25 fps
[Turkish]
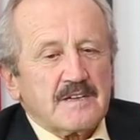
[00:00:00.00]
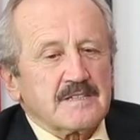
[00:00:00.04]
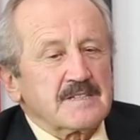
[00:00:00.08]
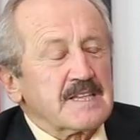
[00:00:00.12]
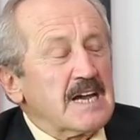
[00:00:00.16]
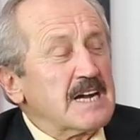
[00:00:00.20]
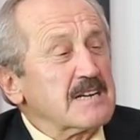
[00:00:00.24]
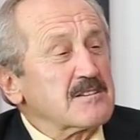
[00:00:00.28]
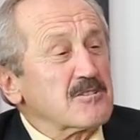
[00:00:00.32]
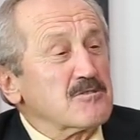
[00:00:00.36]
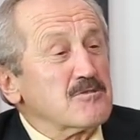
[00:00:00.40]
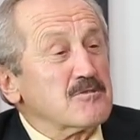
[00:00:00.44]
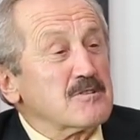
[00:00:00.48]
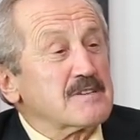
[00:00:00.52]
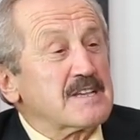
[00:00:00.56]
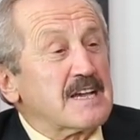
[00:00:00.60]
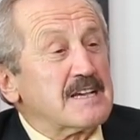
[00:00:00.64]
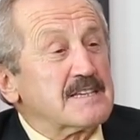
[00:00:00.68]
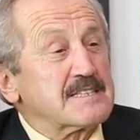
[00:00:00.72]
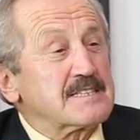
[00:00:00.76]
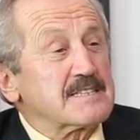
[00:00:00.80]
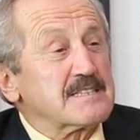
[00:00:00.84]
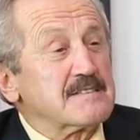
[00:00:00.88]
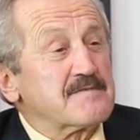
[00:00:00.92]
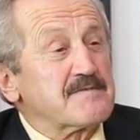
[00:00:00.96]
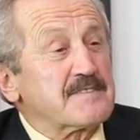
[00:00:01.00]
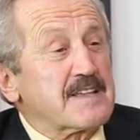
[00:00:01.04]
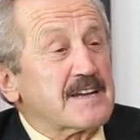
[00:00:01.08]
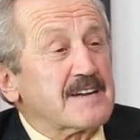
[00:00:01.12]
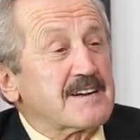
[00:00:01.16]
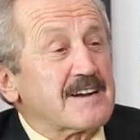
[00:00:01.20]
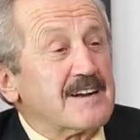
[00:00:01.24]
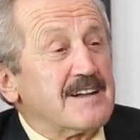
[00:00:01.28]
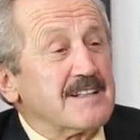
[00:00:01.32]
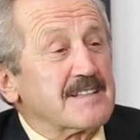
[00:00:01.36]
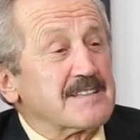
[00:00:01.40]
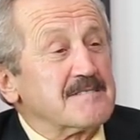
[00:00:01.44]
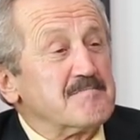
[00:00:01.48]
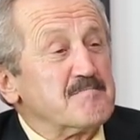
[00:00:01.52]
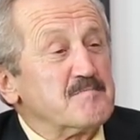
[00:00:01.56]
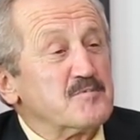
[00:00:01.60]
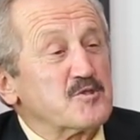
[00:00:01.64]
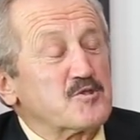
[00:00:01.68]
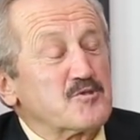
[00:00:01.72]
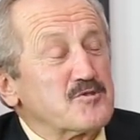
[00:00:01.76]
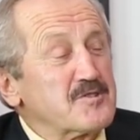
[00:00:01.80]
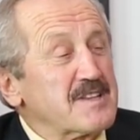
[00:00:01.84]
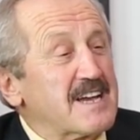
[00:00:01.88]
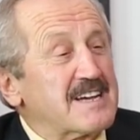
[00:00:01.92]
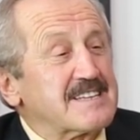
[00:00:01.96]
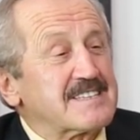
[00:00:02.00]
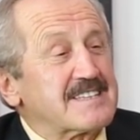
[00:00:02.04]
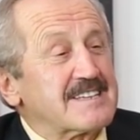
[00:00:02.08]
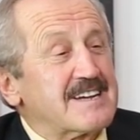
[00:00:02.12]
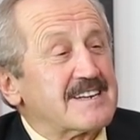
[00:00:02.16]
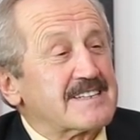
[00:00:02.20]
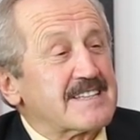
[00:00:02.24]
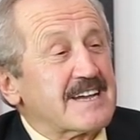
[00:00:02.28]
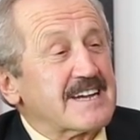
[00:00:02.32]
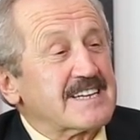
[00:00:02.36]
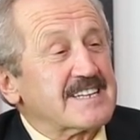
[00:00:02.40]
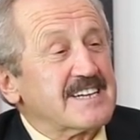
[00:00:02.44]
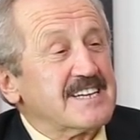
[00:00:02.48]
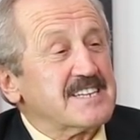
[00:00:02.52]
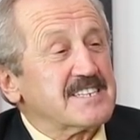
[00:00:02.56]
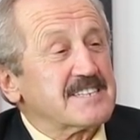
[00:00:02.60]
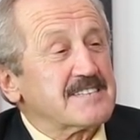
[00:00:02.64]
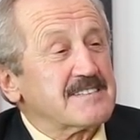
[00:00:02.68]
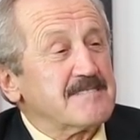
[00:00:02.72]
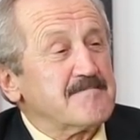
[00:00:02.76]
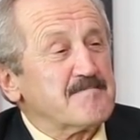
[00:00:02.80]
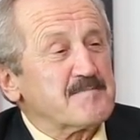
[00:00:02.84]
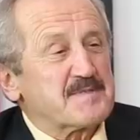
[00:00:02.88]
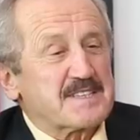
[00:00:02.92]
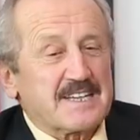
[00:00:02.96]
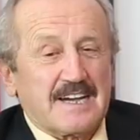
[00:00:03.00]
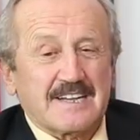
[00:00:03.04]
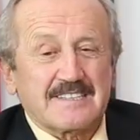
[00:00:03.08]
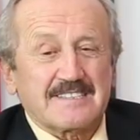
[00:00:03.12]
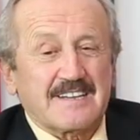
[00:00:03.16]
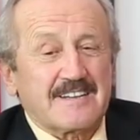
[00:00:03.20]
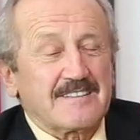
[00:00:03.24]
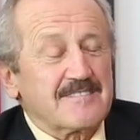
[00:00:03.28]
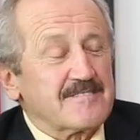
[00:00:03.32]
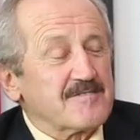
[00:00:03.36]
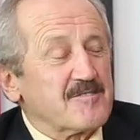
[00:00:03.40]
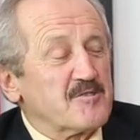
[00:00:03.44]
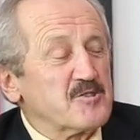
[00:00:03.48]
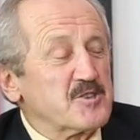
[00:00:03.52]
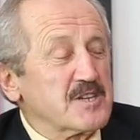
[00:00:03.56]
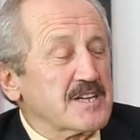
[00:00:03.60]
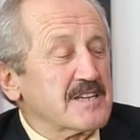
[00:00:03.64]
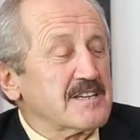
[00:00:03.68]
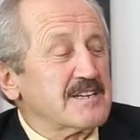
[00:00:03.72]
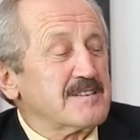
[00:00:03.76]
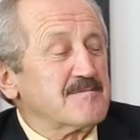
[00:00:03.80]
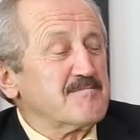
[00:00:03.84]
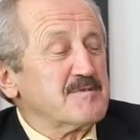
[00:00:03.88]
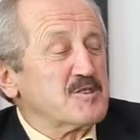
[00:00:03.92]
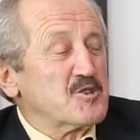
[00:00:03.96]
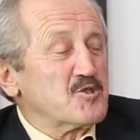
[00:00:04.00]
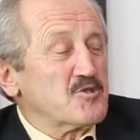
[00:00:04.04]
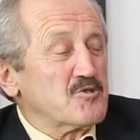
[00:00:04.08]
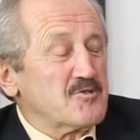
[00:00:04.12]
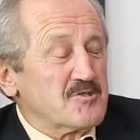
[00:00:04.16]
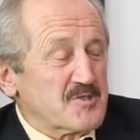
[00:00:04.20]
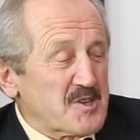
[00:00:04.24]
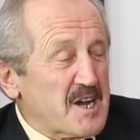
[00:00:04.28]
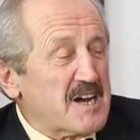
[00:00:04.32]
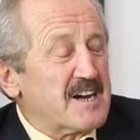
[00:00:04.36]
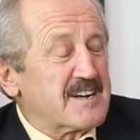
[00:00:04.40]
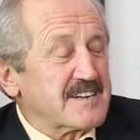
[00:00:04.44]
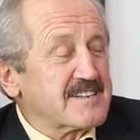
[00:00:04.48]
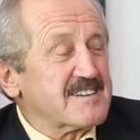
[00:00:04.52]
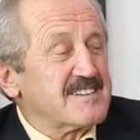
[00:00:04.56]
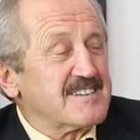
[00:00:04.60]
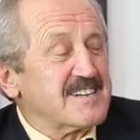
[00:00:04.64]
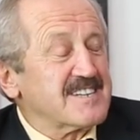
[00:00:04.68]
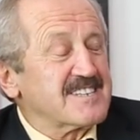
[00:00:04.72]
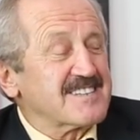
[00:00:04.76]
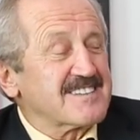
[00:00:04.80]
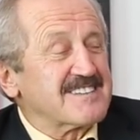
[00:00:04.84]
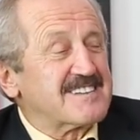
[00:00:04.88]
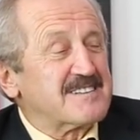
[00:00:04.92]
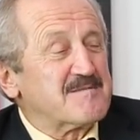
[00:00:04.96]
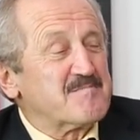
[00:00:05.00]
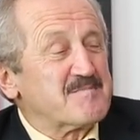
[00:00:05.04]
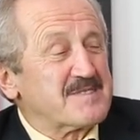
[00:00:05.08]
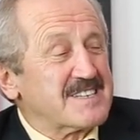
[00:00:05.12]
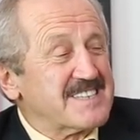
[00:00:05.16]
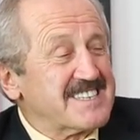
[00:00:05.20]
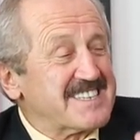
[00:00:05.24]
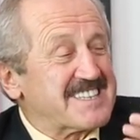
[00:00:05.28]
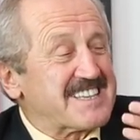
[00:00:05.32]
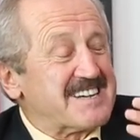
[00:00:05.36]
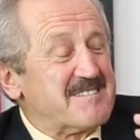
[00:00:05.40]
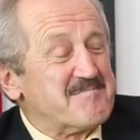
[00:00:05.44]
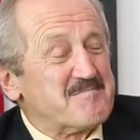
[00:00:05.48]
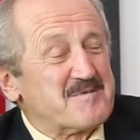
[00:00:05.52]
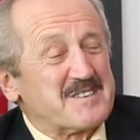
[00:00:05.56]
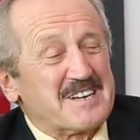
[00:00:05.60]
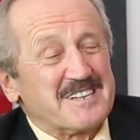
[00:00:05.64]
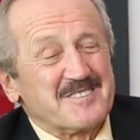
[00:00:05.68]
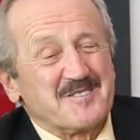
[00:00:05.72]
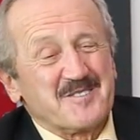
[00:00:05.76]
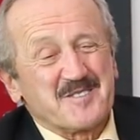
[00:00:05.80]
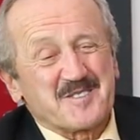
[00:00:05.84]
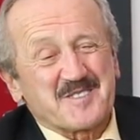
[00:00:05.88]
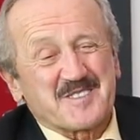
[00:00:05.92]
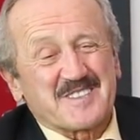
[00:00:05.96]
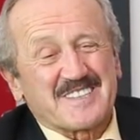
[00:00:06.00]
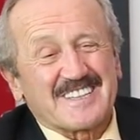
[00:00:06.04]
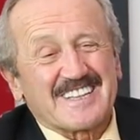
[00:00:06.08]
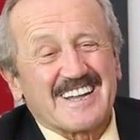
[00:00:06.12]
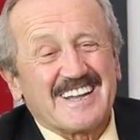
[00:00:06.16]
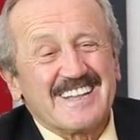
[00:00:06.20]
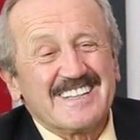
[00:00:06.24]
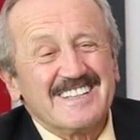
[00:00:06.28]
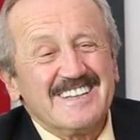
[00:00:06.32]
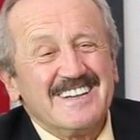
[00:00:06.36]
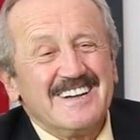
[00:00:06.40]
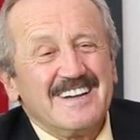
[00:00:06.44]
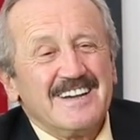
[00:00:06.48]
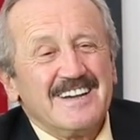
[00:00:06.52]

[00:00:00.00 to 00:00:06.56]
Daktiyodan sınıfta kaldım. Bütün derslerden geçtim. Zaten Hı. hocalarımın çoğu da arkadaşlarımdı İstanbul Radyosu'ndan.